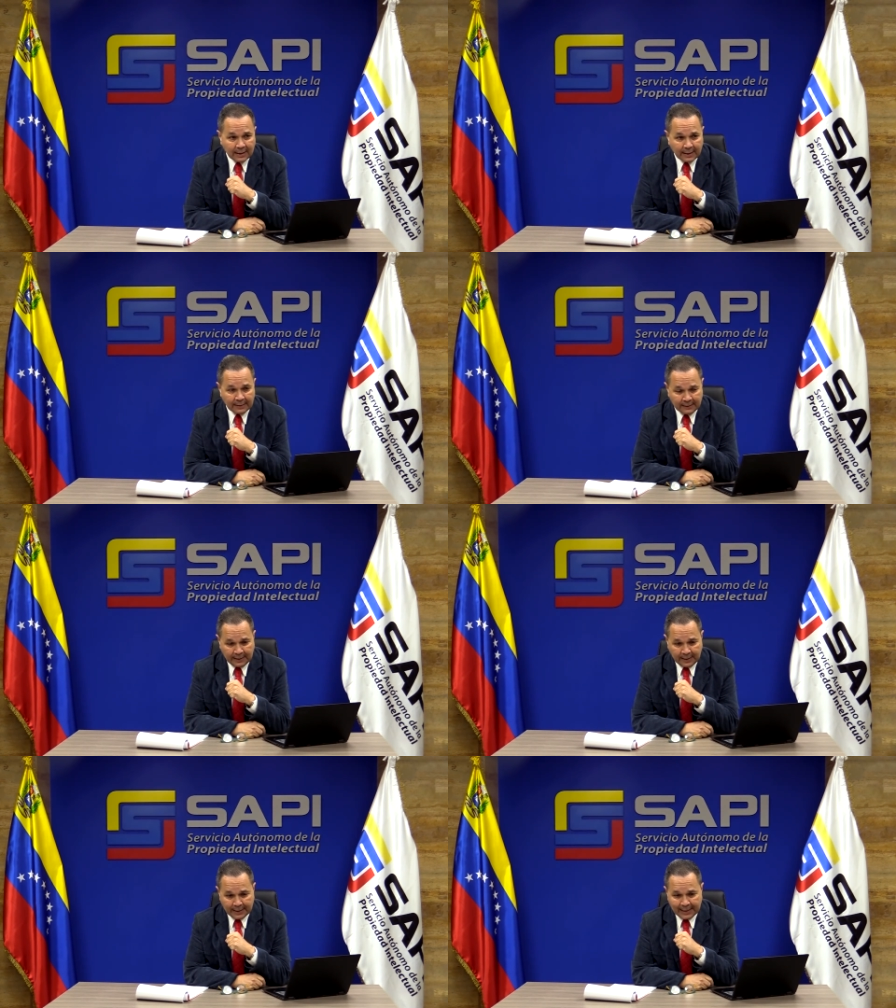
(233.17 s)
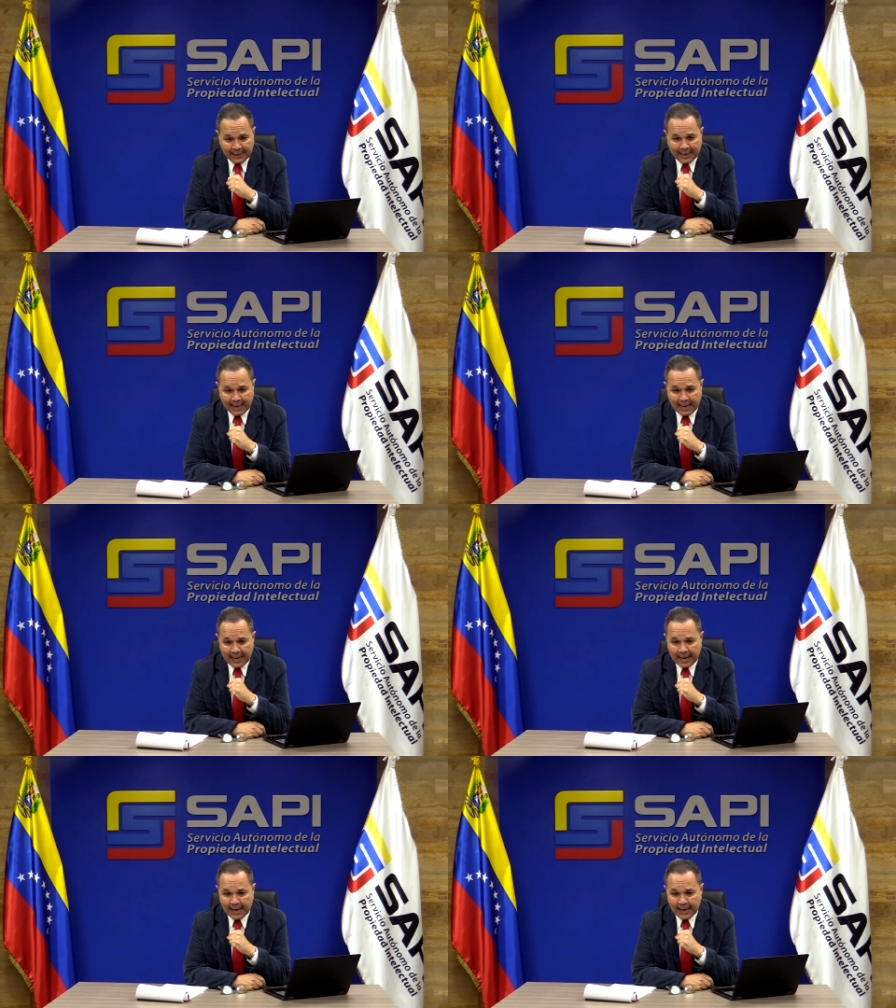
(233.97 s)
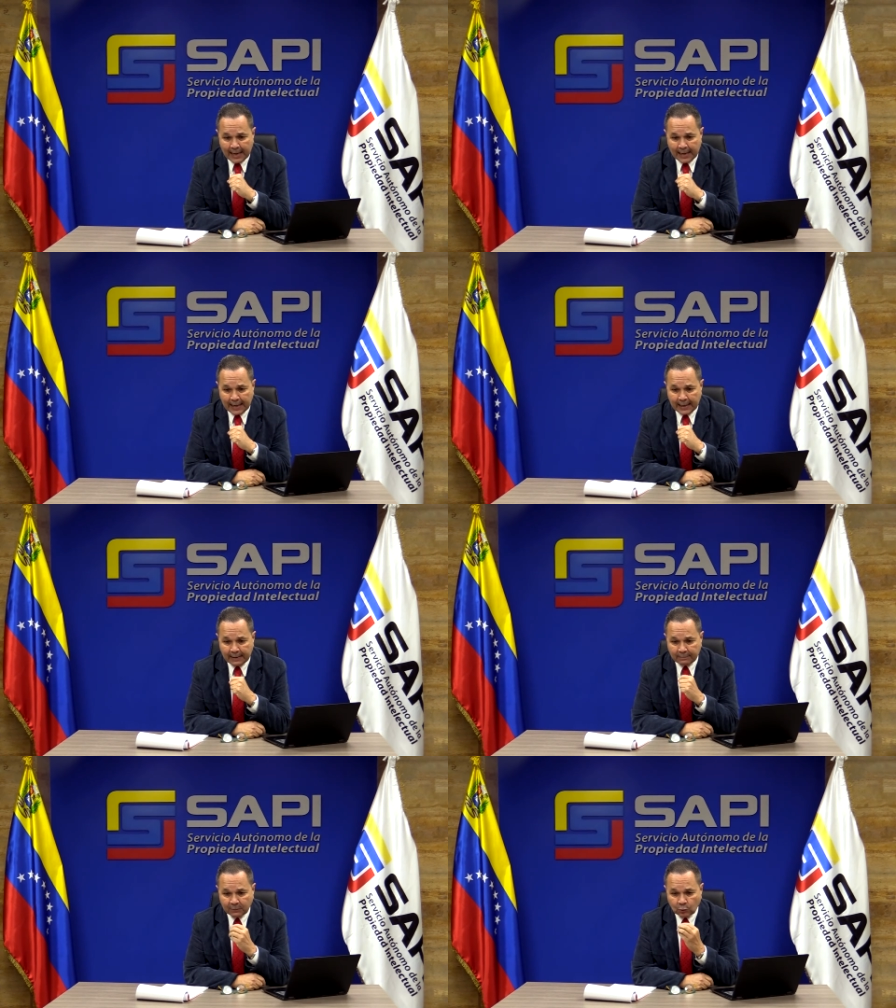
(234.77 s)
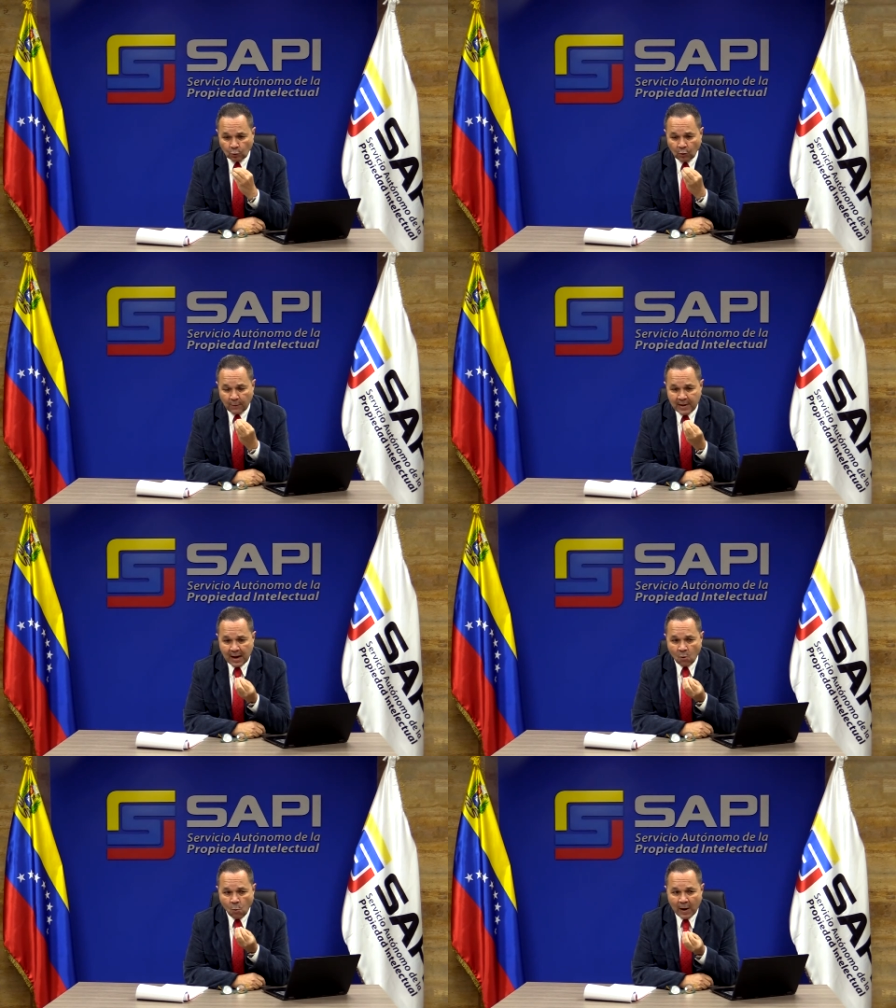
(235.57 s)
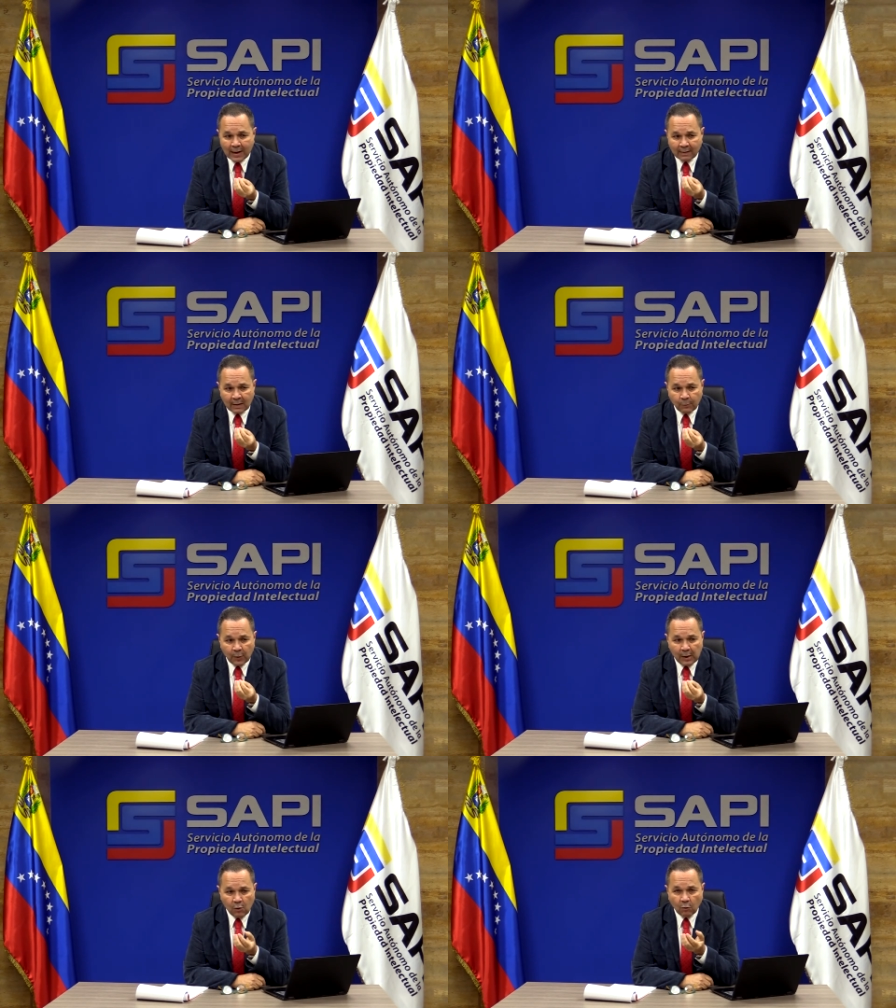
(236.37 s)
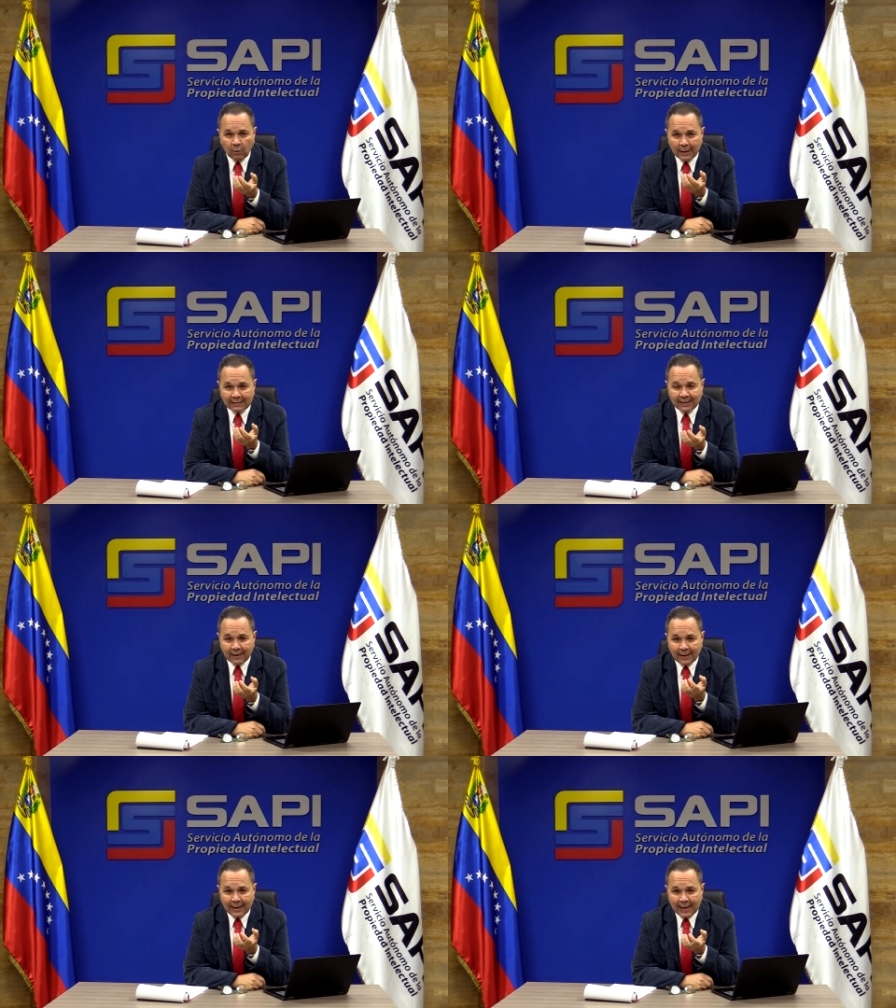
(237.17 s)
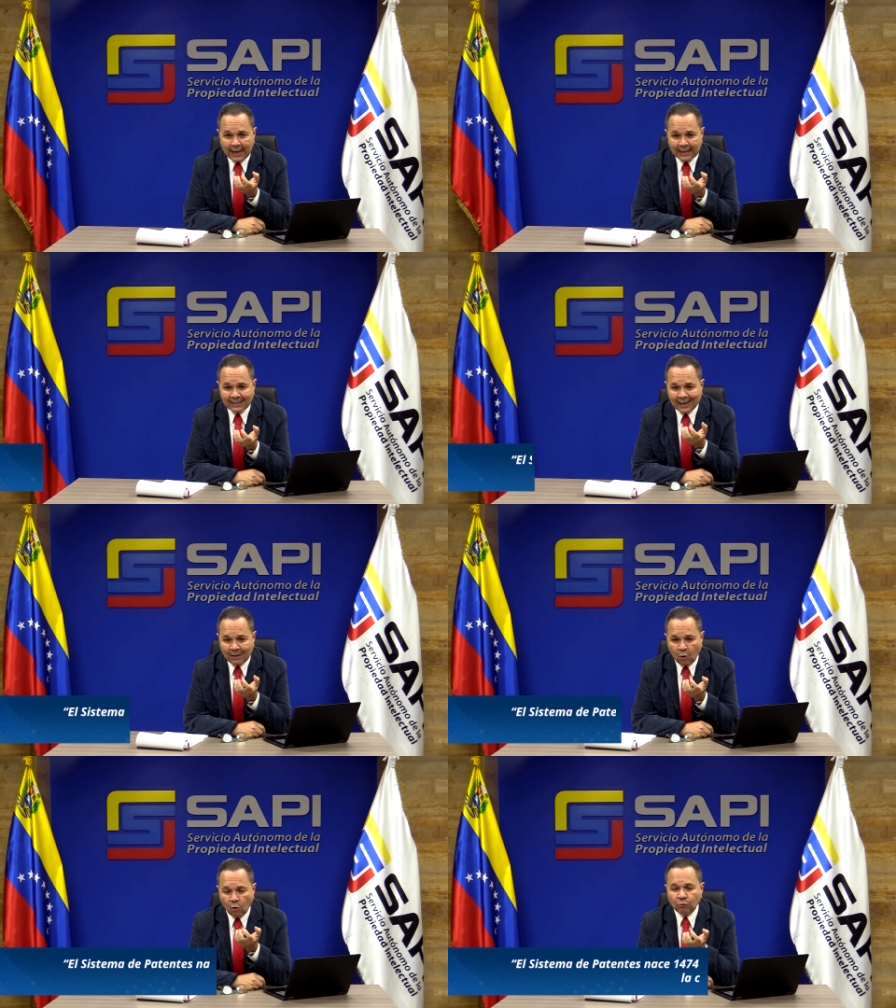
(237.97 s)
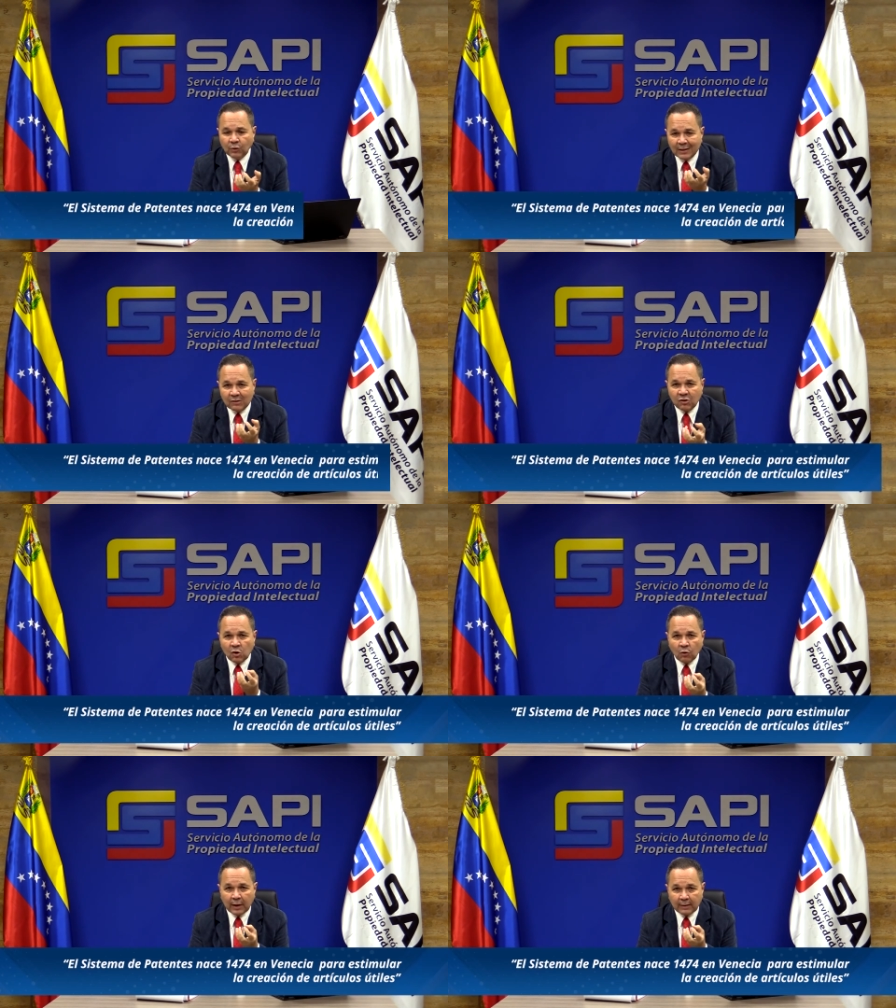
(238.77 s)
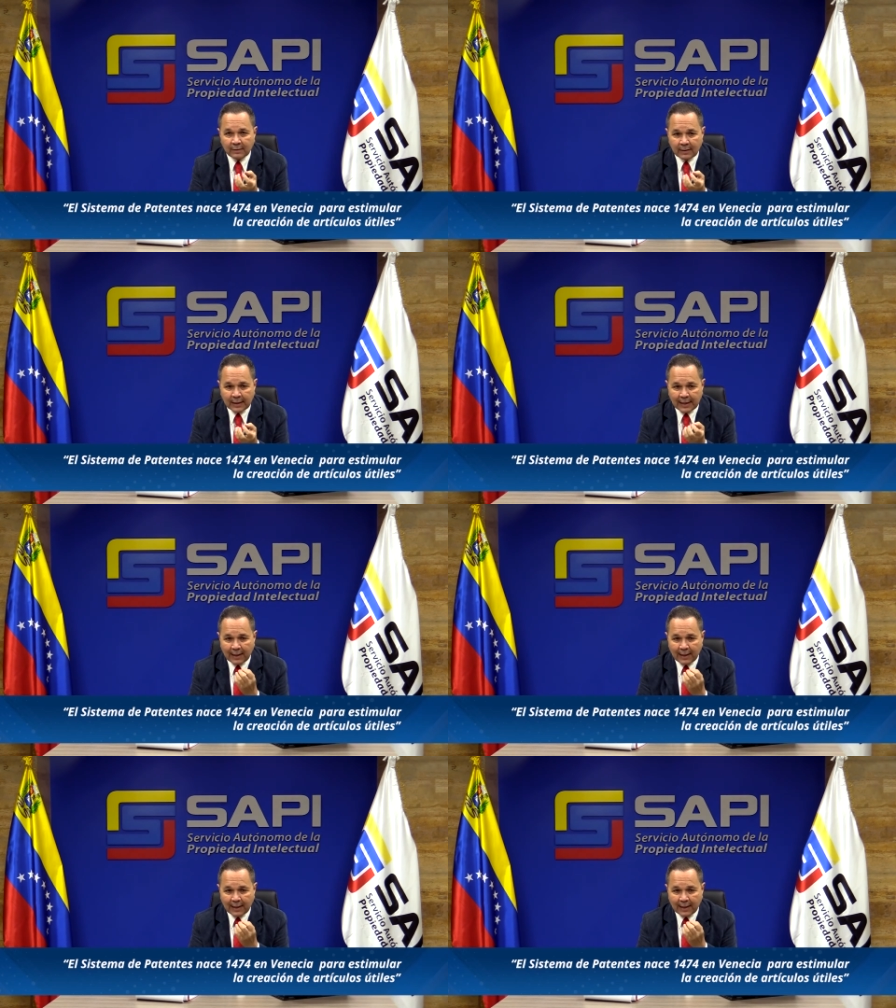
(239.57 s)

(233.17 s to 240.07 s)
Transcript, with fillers: este, que eh, todavía guarda pues, esas, esas condiciones que